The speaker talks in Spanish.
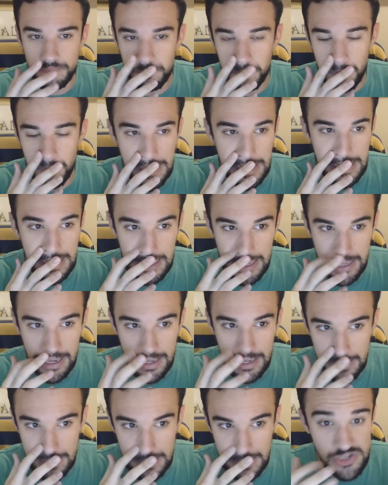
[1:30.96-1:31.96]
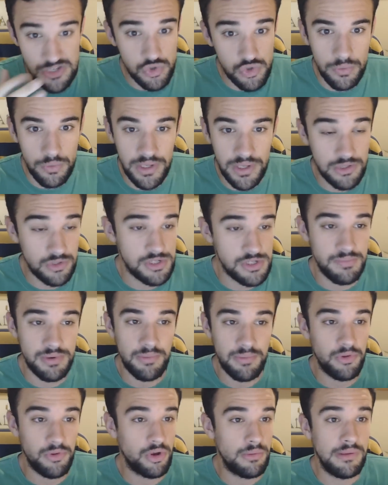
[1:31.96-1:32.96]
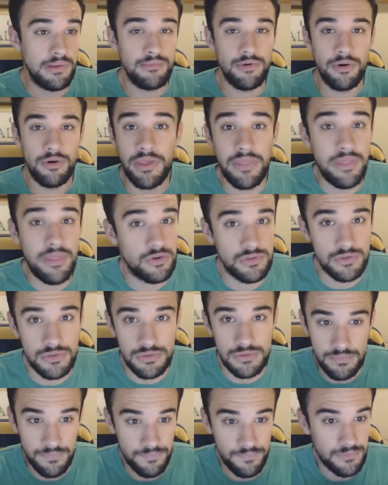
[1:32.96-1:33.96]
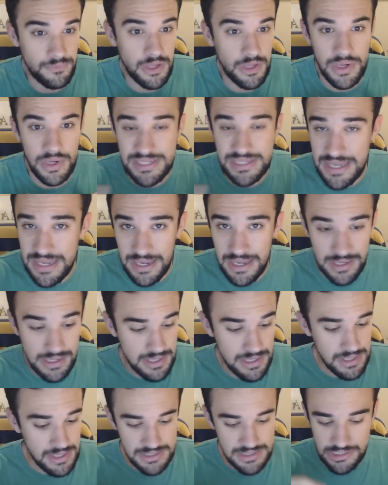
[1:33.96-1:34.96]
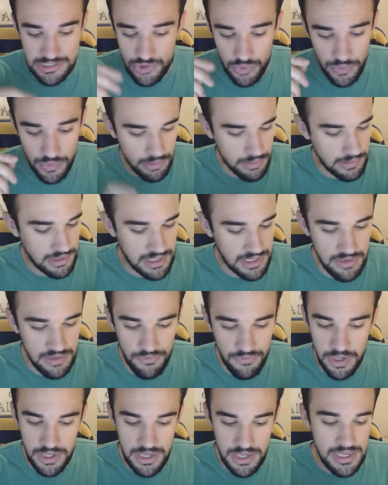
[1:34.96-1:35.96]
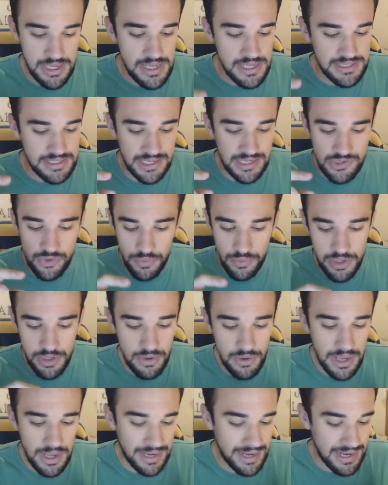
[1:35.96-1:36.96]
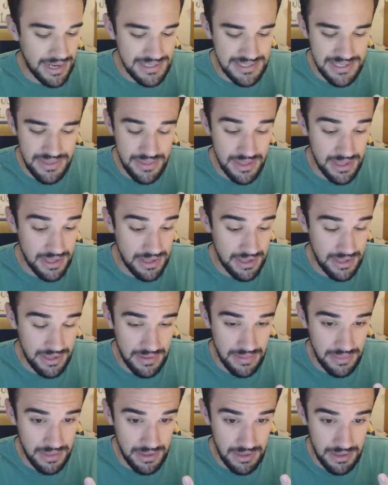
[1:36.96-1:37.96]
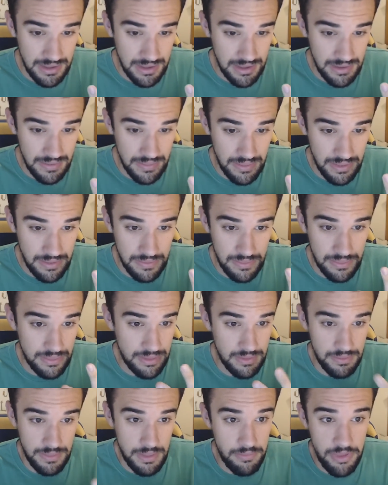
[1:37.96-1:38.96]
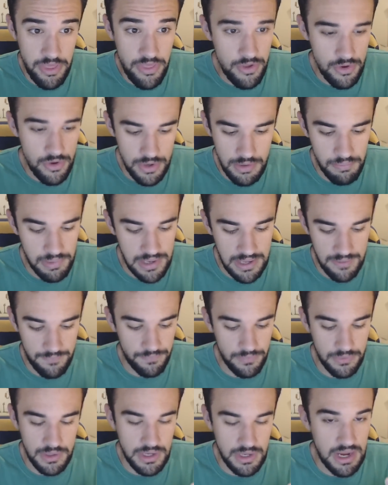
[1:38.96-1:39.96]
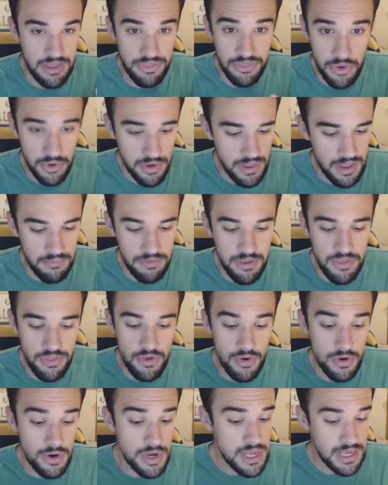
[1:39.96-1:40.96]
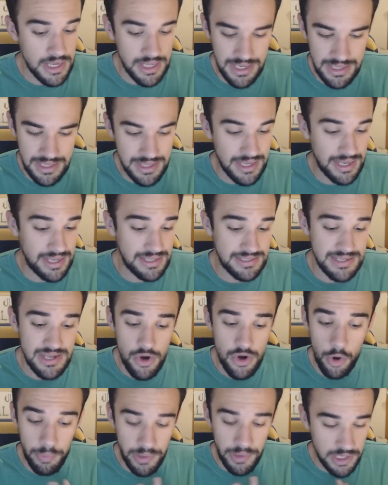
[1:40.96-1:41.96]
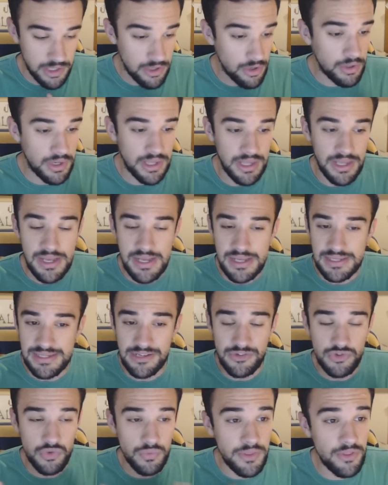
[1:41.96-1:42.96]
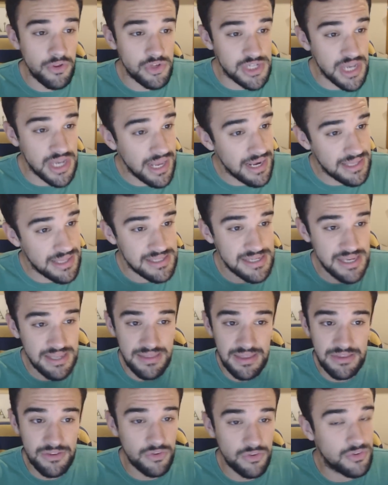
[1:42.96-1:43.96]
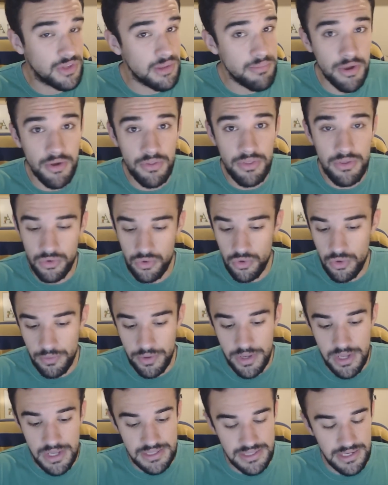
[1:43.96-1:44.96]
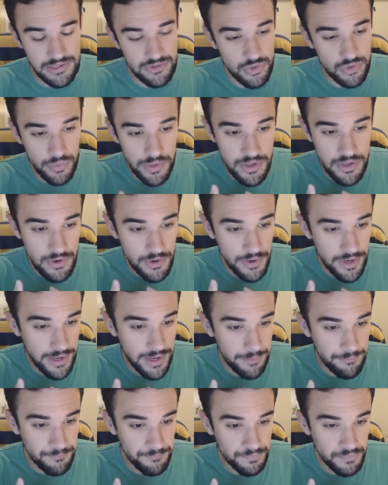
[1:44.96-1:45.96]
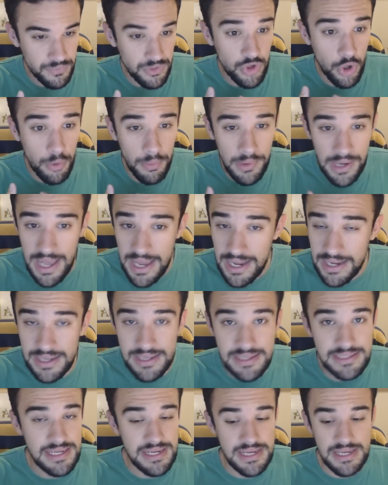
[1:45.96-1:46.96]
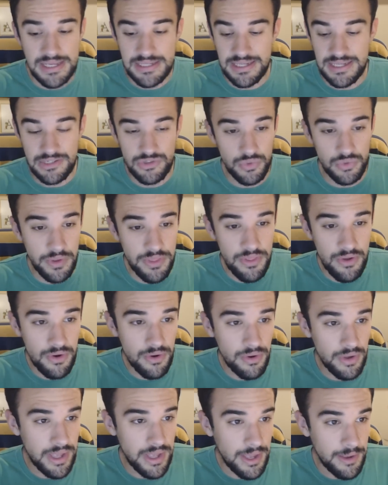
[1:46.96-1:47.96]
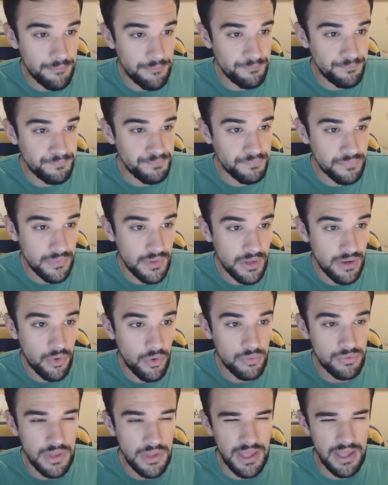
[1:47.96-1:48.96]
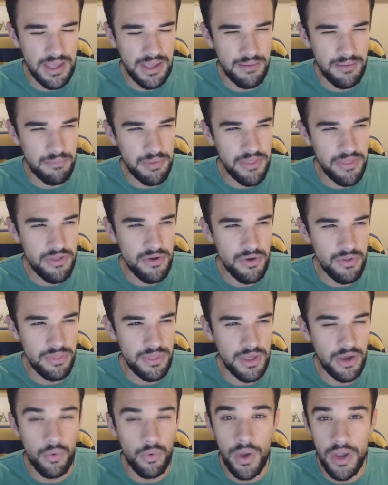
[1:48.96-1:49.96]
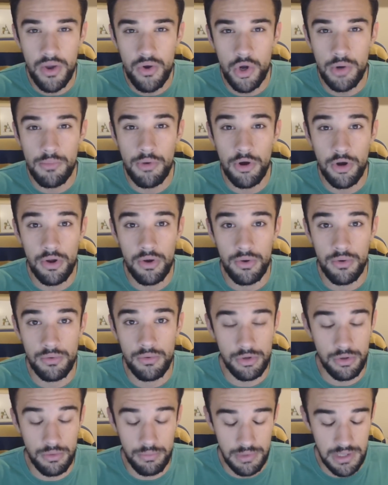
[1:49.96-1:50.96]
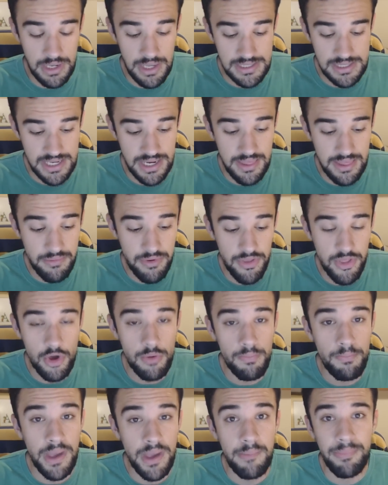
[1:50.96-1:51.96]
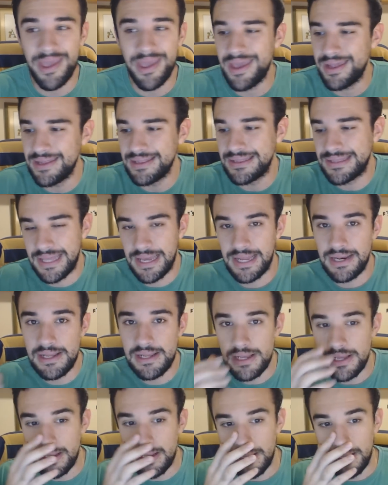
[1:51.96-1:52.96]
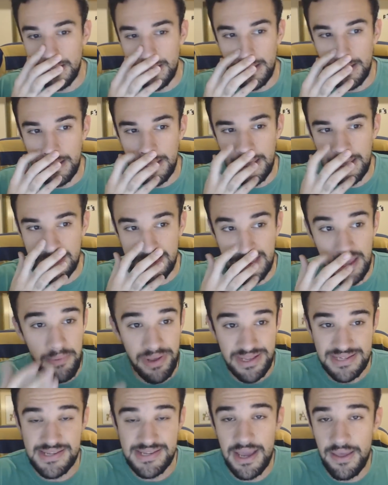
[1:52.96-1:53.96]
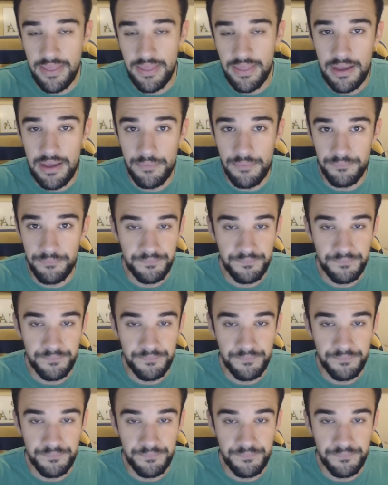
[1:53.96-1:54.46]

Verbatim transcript: en general, ¿qué sube? Yo siempre respondo lo mismo, vídeos, de lo que sea. Se han subido bromas telefónicas, se ha subido análisis de, de, de, vídeos, en plan, reacciones a vídeos, críticas, opiniones, se han subido challenges de estos típicos de YouTube, se han subido em, doblajes, se ha subido em, eh, vídeos de juegos como la serie de vídeos PPL tal, está basada